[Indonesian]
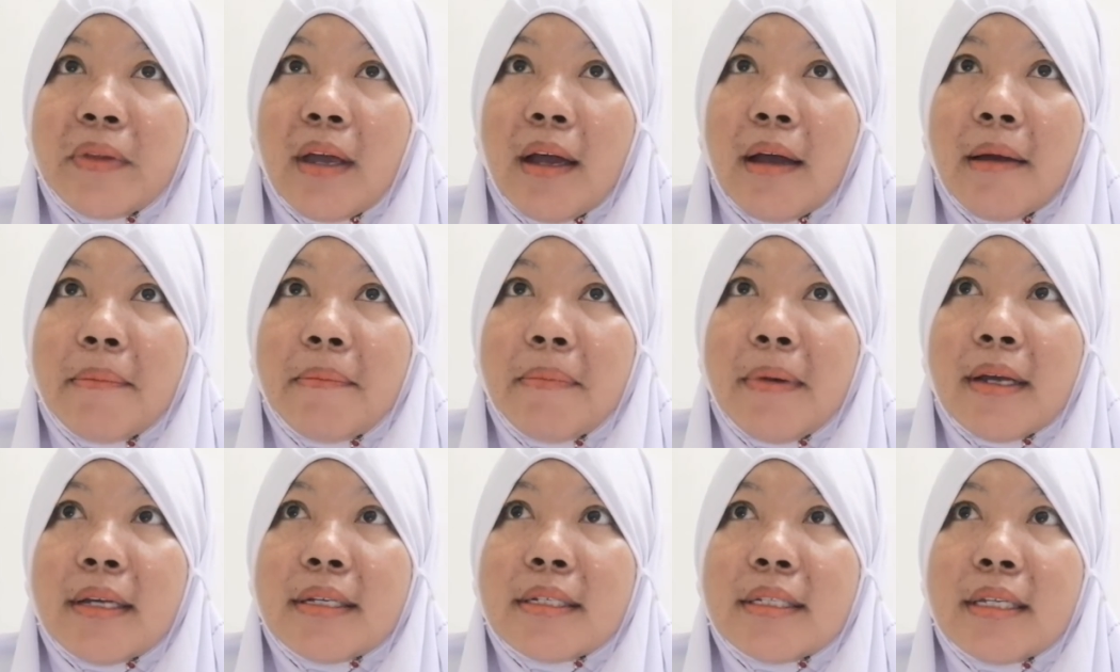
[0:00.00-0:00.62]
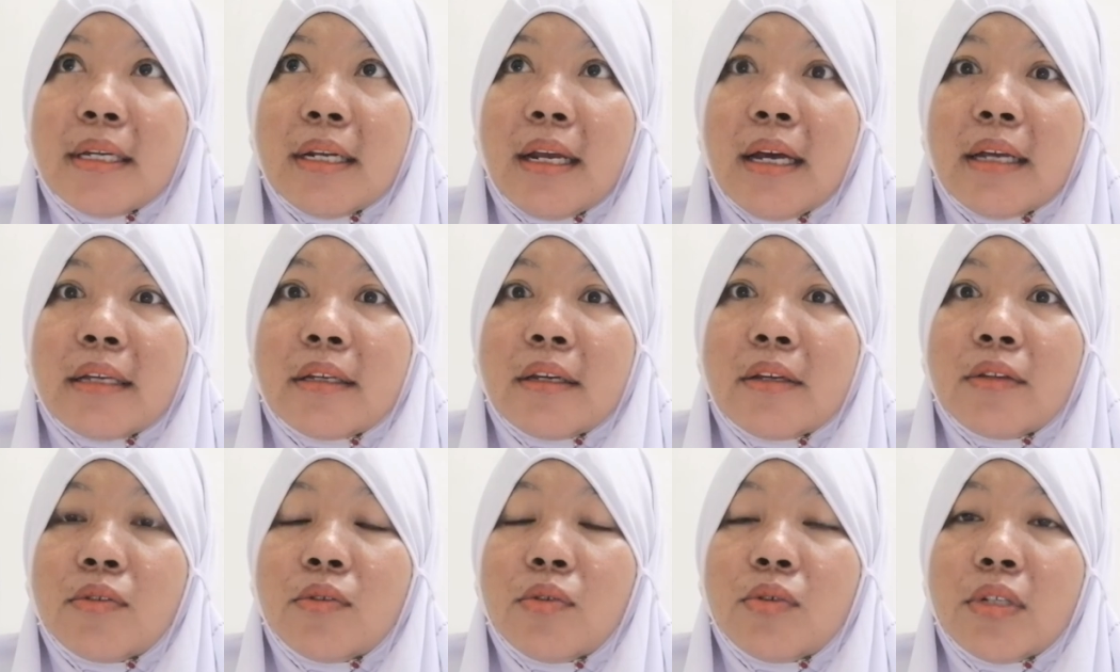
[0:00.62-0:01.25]
apa
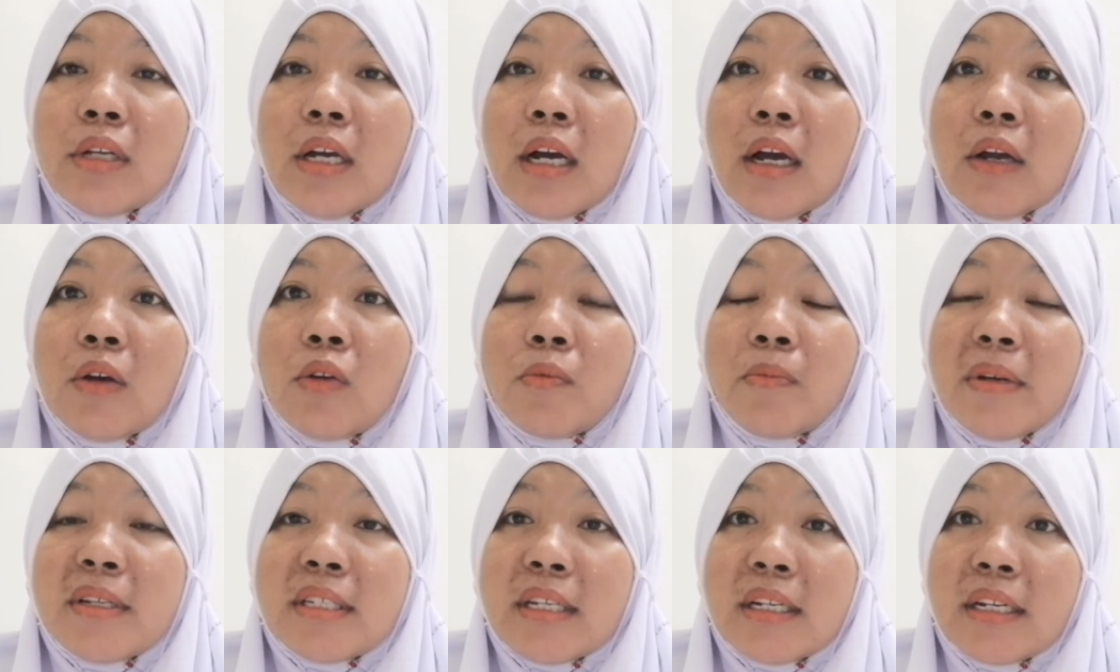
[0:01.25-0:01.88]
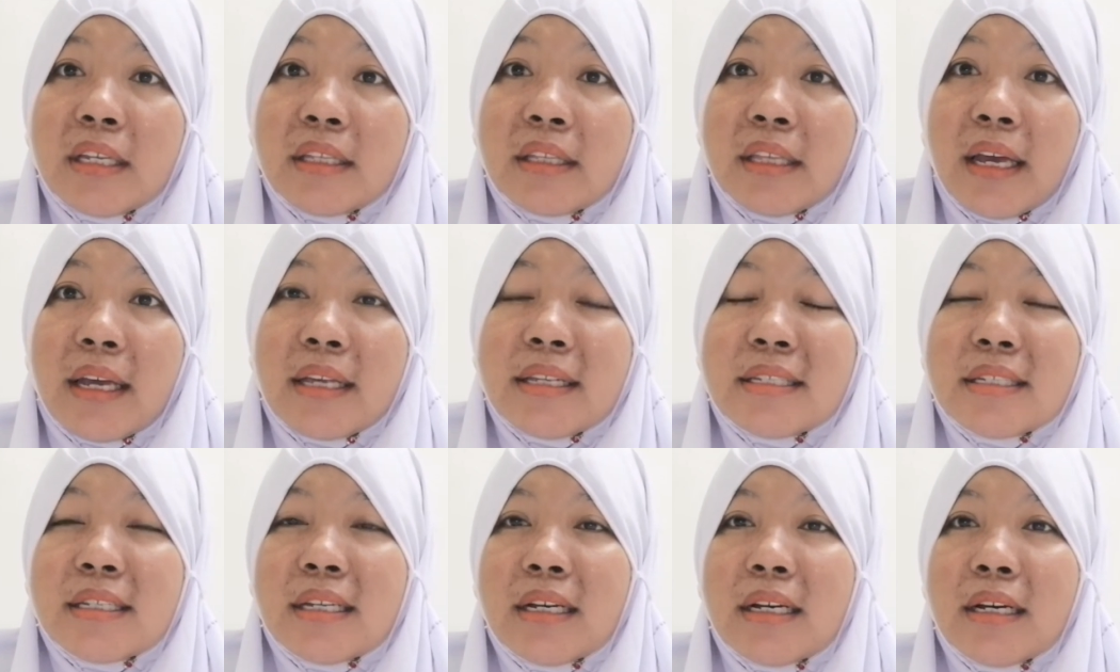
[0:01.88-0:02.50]
istilahnya itu jangan lupa
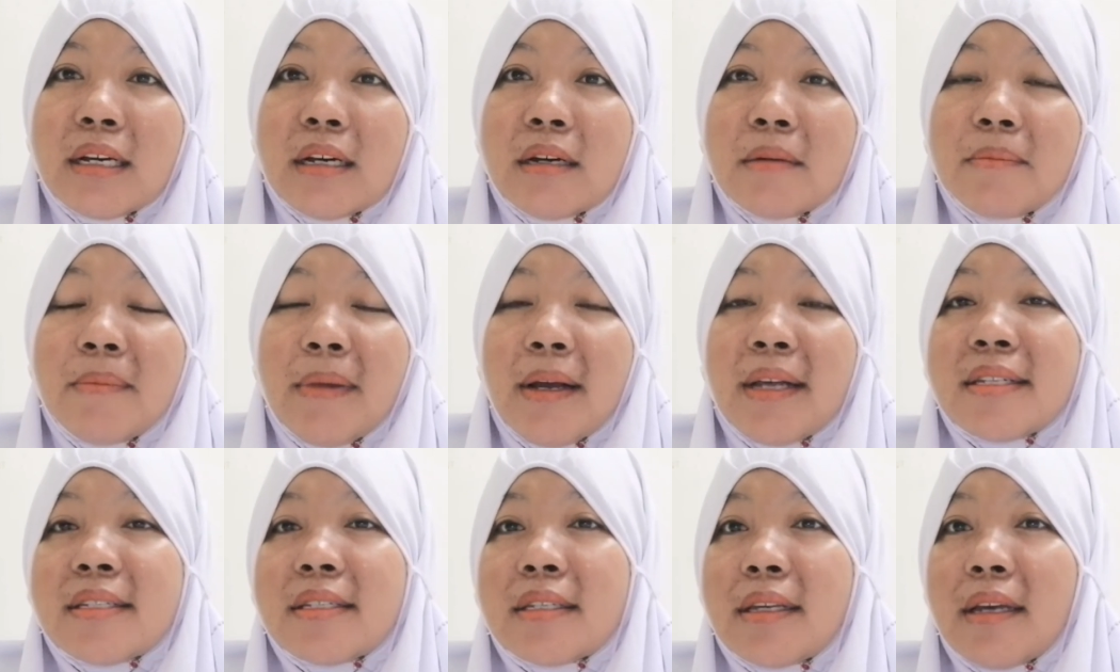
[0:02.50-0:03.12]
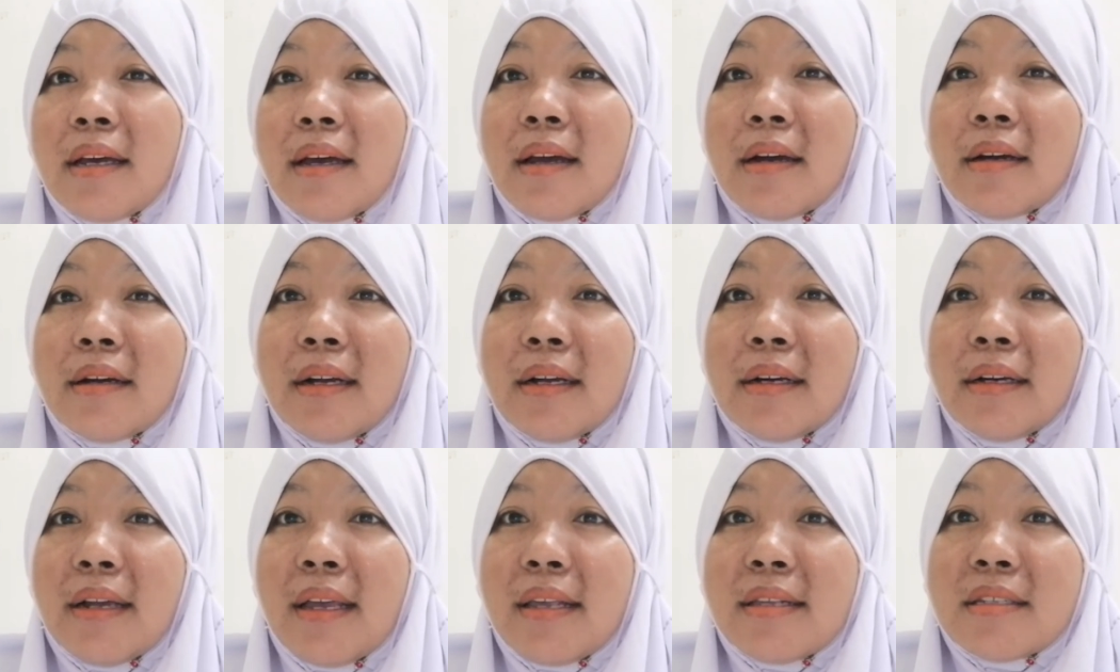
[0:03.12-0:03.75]
sanitizer masker
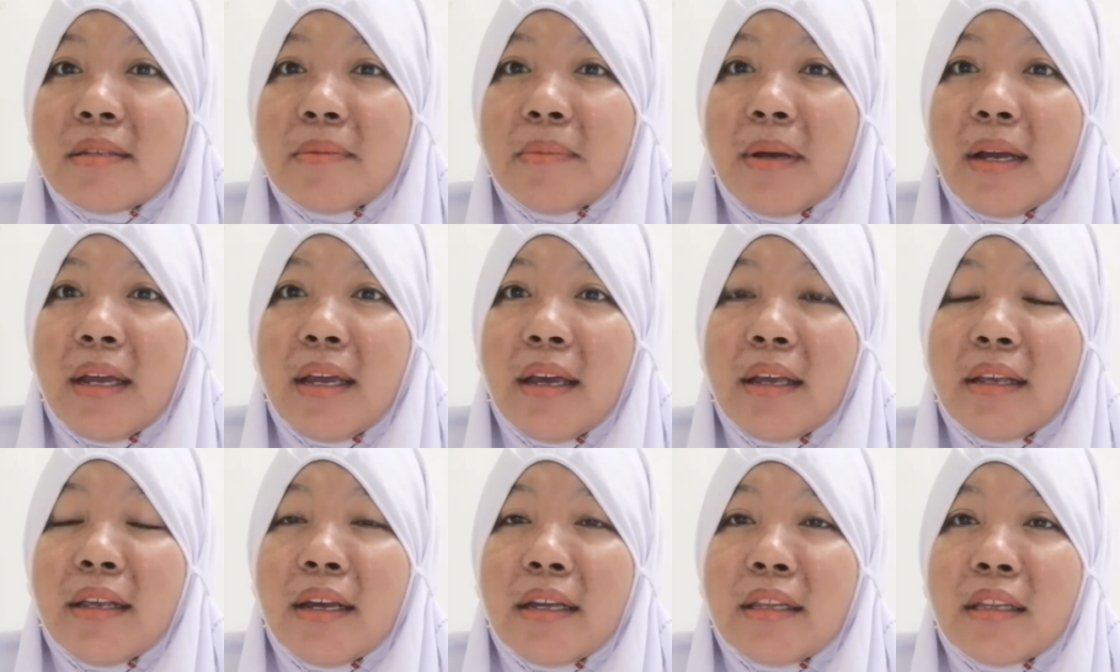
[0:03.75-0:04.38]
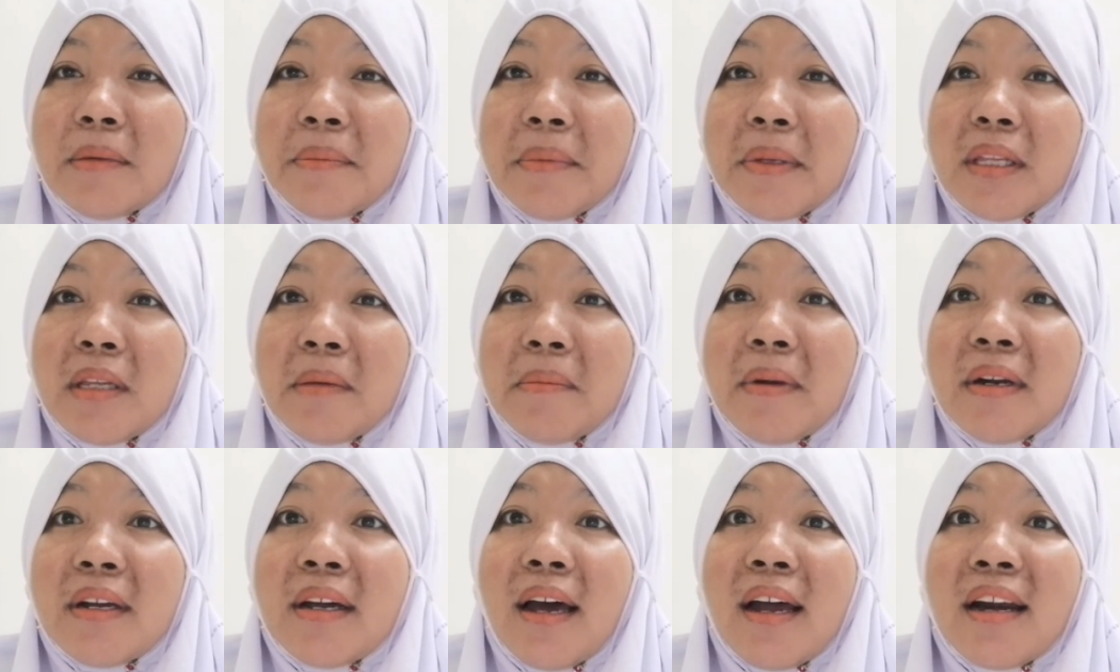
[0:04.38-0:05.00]
dan lain sebagainya ya
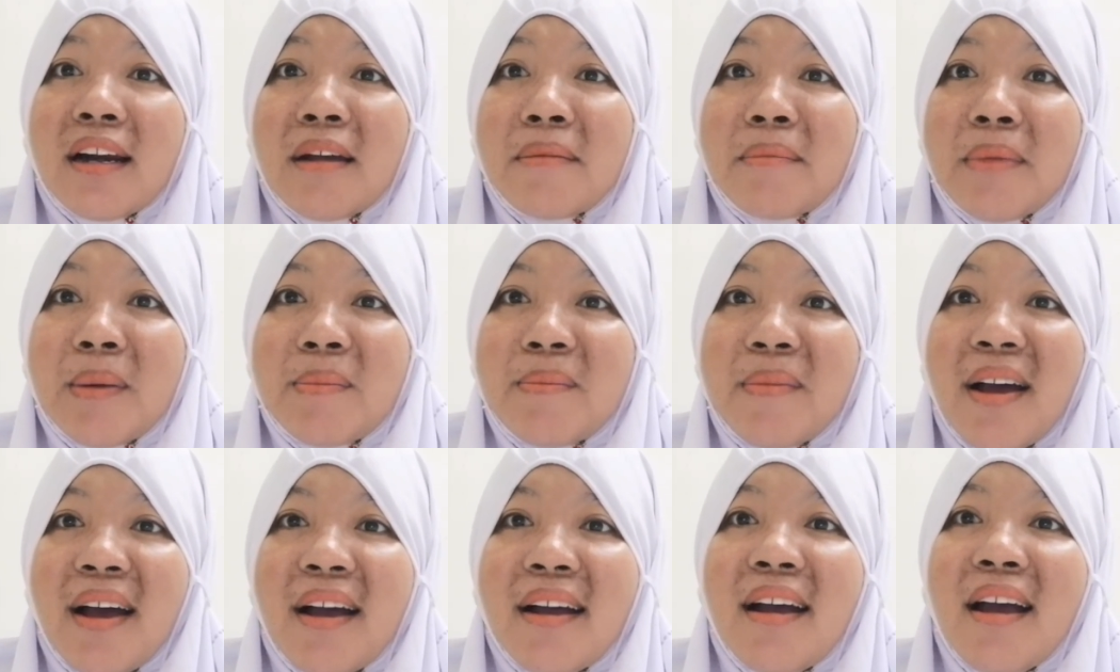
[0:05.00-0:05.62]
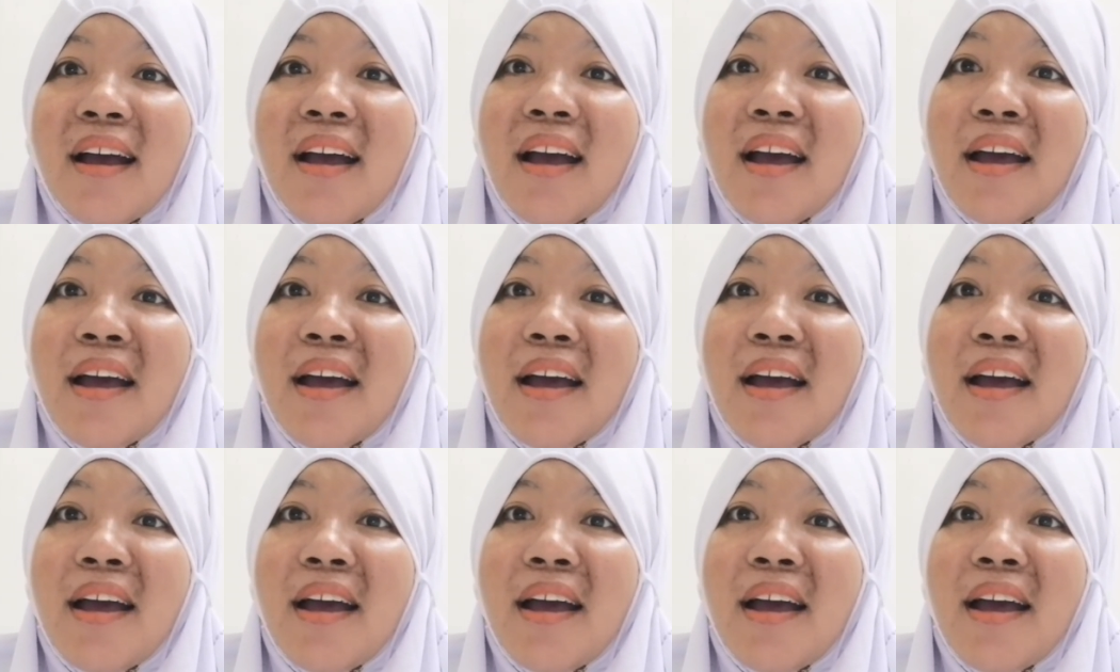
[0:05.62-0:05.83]
teman-teman karena memang